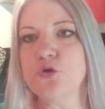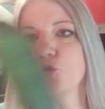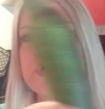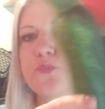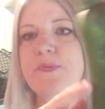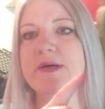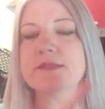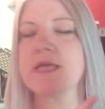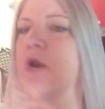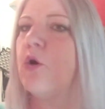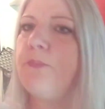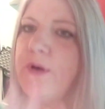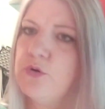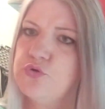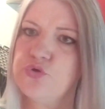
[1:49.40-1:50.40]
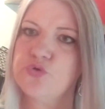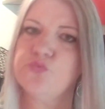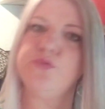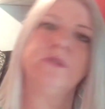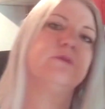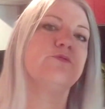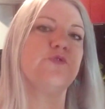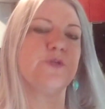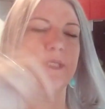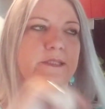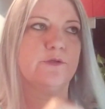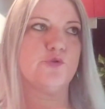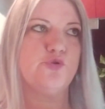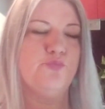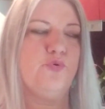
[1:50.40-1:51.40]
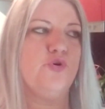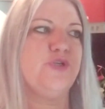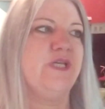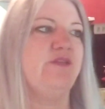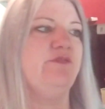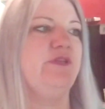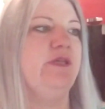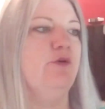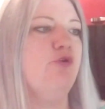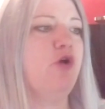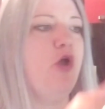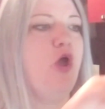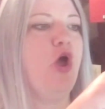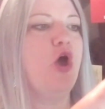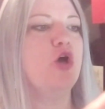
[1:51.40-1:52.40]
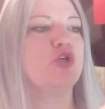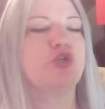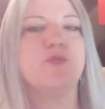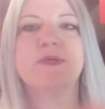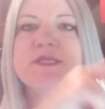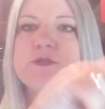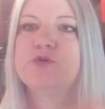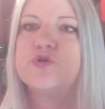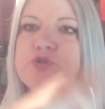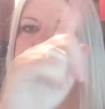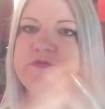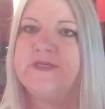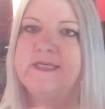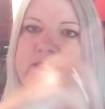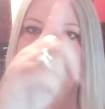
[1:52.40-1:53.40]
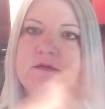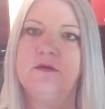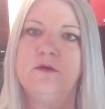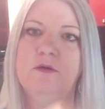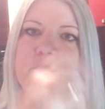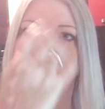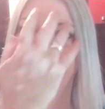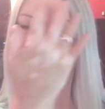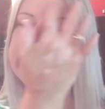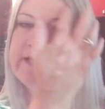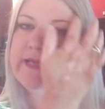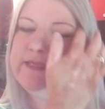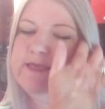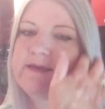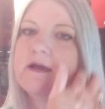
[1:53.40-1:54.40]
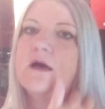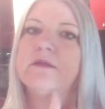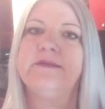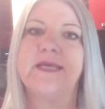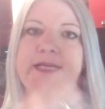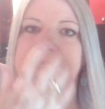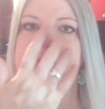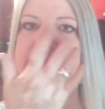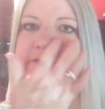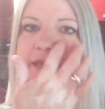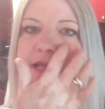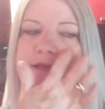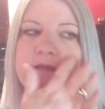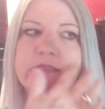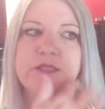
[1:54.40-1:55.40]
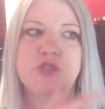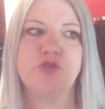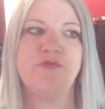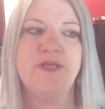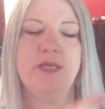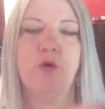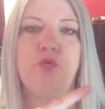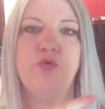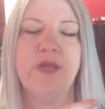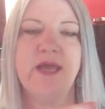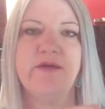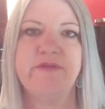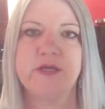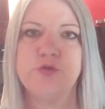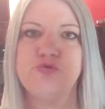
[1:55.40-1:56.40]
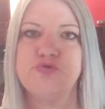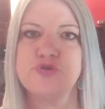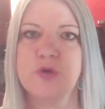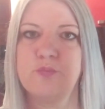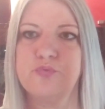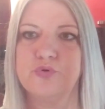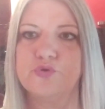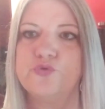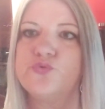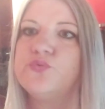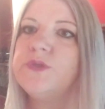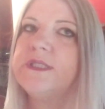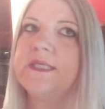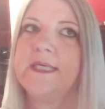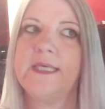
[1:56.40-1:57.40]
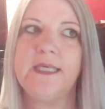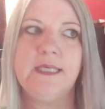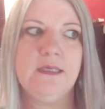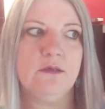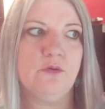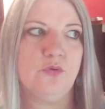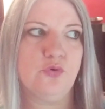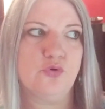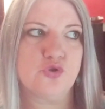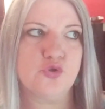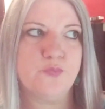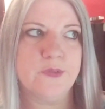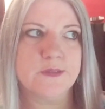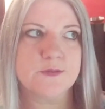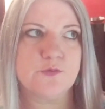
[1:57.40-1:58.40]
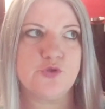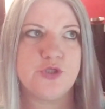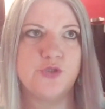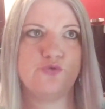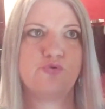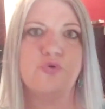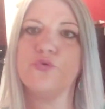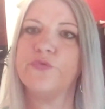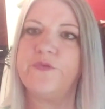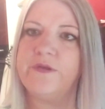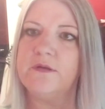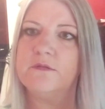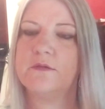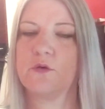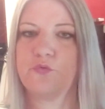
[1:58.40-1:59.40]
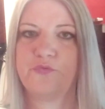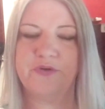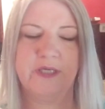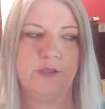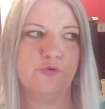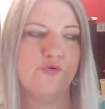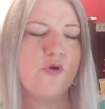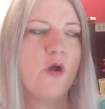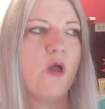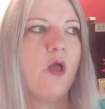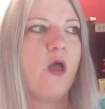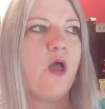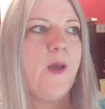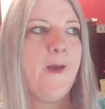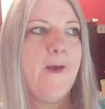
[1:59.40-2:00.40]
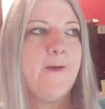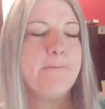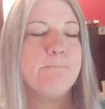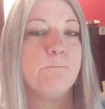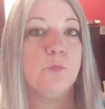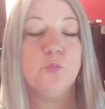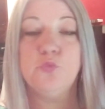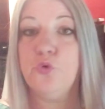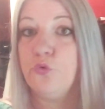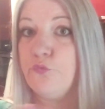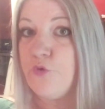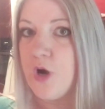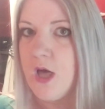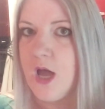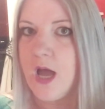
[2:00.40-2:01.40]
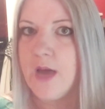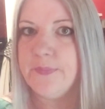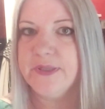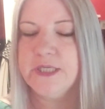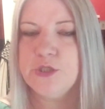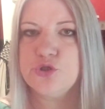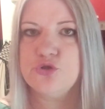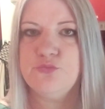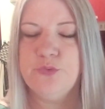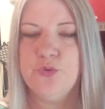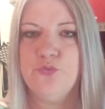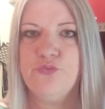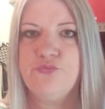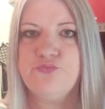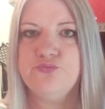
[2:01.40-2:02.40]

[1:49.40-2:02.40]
je pense, alors pas aujourd'hui, hein, ce sera dans une prochaine vidéo, je pense que je vais euh, les tailler en tagliatelle, et je vais les rouler avec du jambon cuit et euh, je pense j'ai du comté dans le frigo. Donc voilà, après je mets au